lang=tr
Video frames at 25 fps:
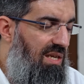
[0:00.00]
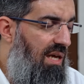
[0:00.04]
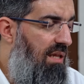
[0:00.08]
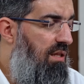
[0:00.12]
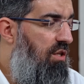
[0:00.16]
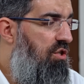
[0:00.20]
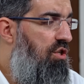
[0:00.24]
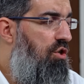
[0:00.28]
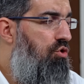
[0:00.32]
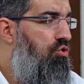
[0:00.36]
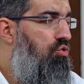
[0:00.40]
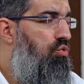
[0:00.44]

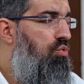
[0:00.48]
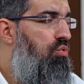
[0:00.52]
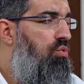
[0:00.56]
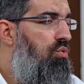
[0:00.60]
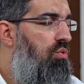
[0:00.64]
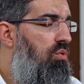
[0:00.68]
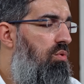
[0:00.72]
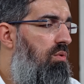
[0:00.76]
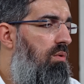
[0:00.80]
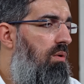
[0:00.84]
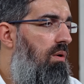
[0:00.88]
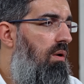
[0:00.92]
Sadece
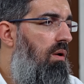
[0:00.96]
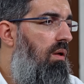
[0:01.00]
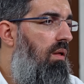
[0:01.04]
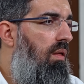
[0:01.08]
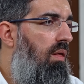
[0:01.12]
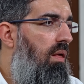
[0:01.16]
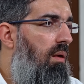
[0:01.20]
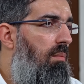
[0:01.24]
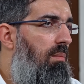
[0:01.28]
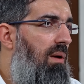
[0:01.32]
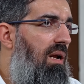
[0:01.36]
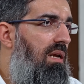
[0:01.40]
şunu
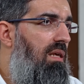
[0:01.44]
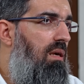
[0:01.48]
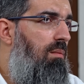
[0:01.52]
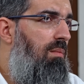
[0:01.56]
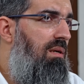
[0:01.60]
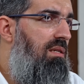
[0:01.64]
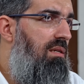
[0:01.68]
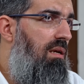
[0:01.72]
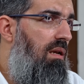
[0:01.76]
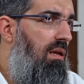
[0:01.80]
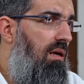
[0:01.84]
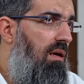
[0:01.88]
belki
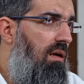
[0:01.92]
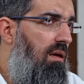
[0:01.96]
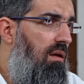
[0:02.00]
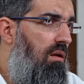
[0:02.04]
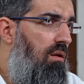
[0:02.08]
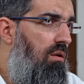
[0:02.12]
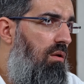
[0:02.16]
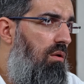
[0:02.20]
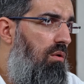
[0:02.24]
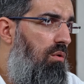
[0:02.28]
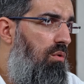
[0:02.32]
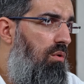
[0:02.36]

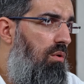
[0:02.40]
mesela